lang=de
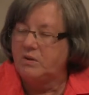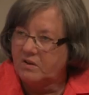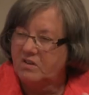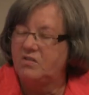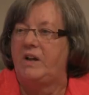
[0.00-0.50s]

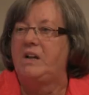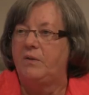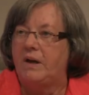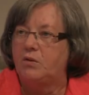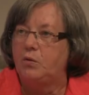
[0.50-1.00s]
das ist
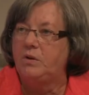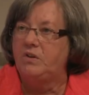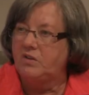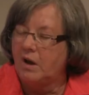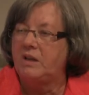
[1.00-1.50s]
weltweit
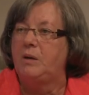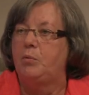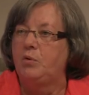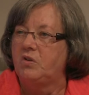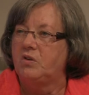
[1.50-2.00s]
gültig, da hat die
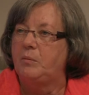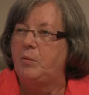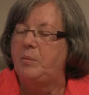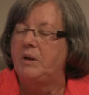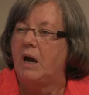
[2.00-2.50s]

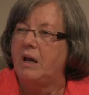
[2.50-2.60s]
Bundesrepublik